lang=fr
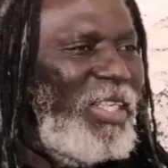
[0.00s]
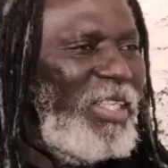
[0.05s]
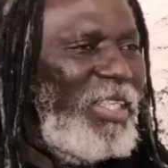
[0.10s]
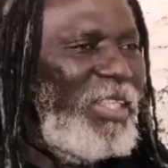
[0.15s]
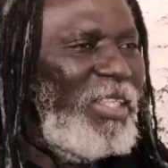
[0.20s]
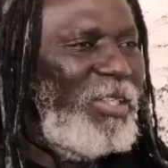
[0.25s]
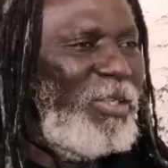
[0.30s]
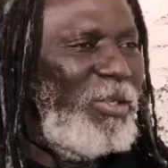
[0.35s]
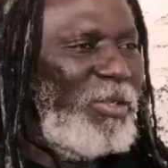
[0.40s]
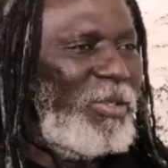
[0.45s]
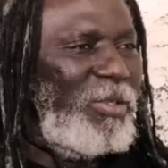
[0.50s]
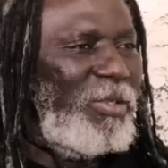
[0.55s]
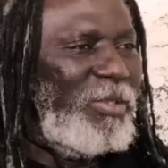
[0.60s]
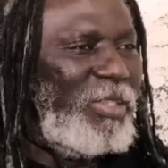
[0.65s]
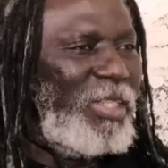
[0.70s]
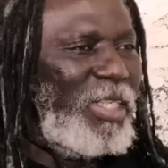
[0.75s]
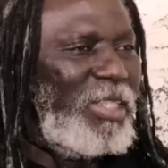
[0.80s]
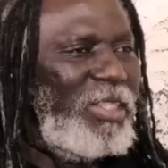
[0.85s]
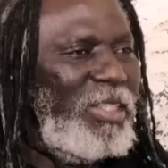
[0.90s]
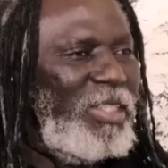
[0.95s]
Et donc
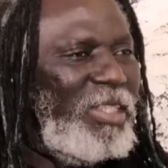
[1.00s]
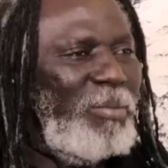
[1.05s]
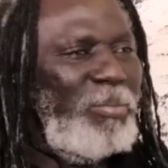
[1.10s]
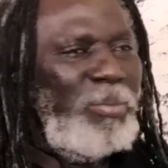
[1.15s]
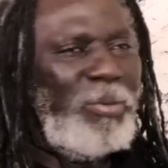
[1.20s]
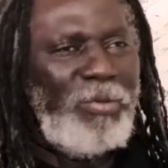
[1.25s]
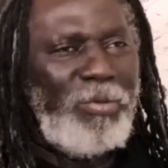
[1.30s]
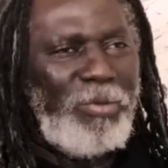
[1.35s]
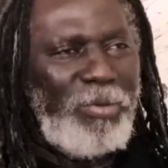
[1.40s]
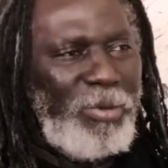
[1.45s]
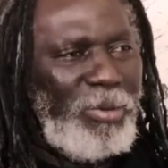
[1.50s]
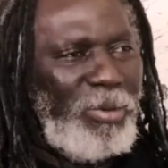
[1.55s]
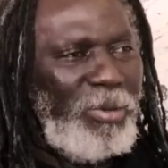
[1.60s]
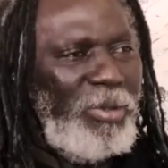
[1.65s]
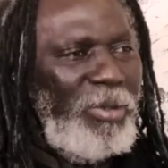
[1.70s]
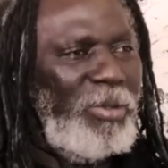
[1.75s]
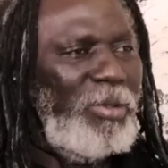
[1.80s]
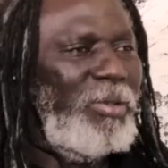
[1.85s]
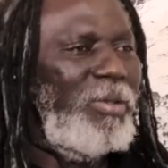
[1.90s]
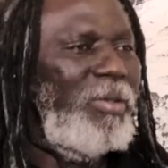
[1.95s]
ça c'était
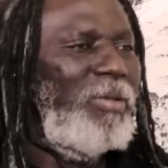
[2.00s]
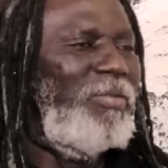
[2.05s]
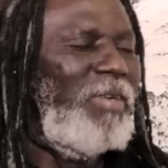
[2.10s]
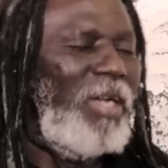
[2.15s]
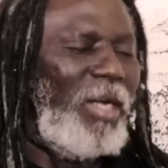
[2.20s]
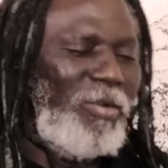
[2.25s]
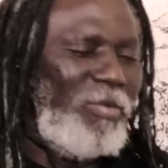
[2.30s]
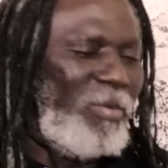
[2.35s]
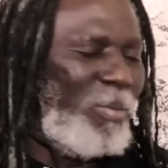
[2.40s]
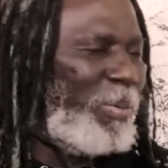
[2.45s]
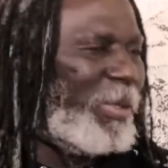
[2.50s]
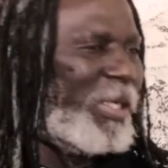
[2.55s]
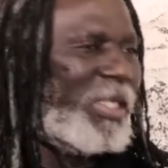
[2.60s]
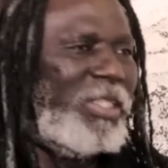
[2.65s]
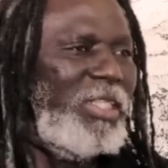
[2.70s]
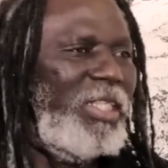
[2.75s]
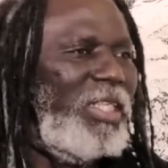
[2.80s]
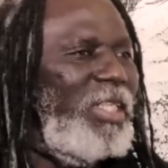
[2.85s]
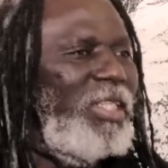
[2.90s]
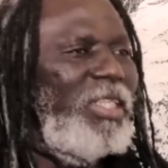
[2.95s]
prévu, on, voilà, on va pas
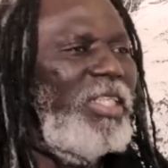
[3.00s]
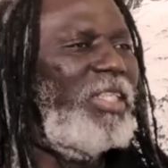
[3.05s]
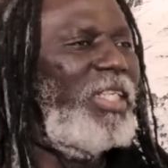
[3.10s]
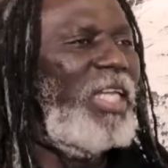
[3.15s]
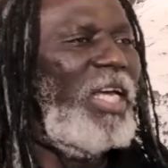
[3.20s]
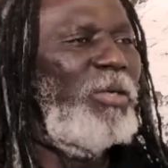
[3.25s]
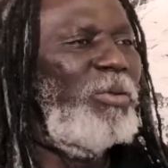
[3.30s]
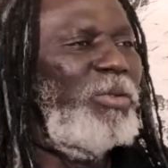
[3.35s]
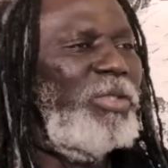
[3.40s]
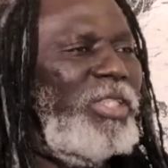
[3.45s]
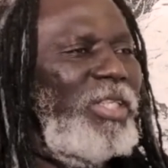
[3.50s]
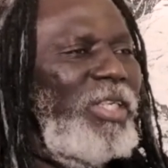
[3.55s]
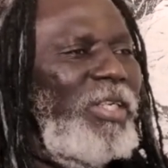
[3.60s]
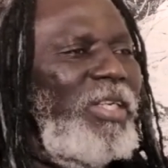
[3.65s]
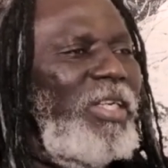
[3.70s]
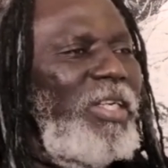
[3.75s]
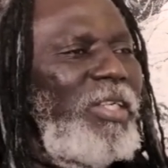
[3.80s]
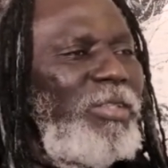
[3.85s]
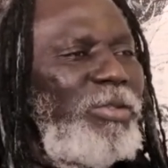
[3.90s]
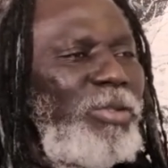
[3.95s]
dans les détails, on sait
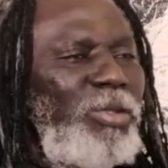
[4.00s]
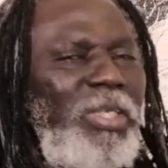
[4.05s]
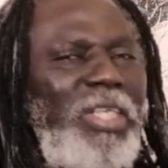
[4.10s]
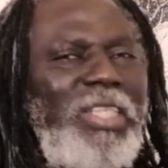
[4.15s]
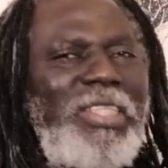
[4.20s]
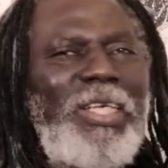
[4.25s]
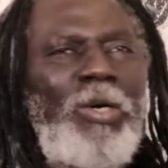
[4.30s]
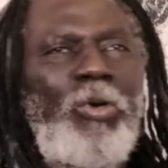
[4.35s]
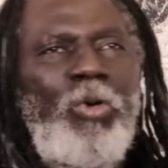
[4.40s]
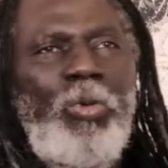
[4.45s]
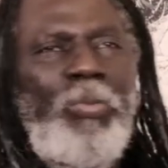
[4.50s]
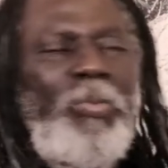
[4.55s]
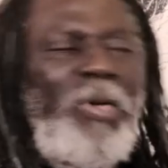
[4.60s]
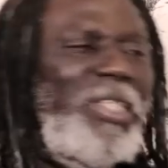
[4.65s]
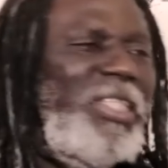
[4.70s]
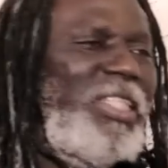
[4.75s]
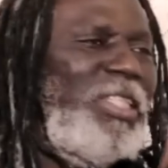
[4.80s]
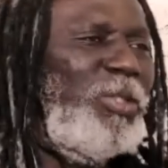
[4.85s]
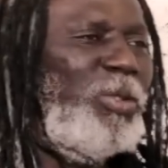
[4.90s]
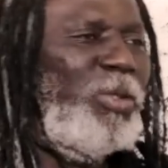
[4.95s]
quelles sont les
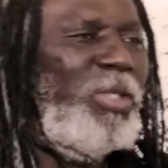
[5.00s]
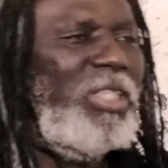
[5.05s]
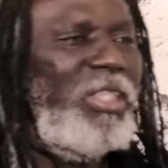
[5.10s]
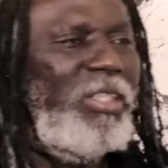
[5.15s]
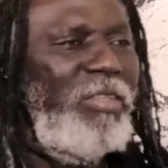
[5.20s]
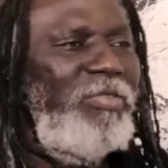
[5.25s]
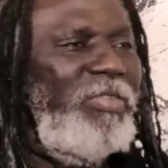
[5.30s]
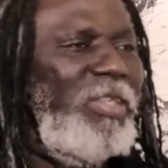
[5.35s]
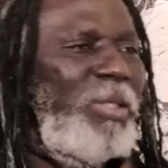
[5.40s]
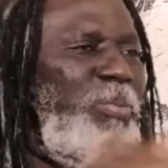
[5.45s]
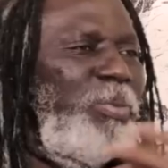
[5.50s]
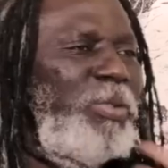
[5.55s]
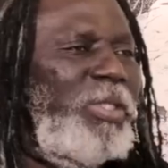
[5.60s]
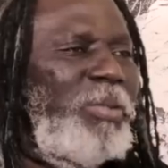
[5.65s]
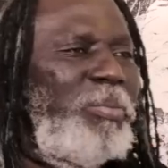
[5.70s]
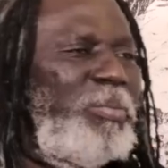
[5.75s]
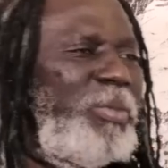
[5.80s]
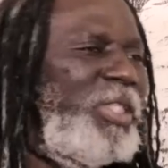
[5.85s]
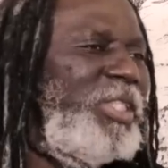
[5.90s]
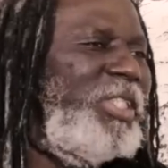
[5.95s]
acrobaties qui ont été faites pour
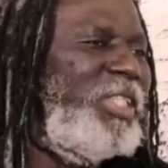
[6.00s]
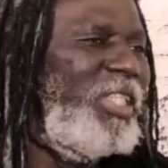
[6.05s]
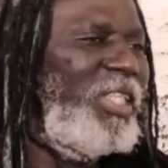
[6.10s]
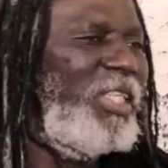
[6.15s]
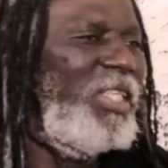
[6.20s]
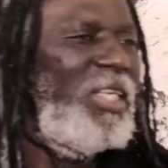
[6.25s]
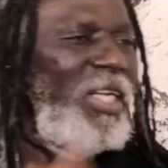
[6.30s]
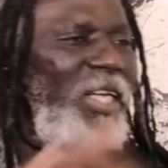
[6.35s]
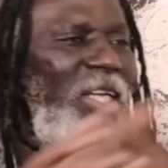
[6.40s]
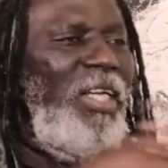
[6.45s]
que Bédier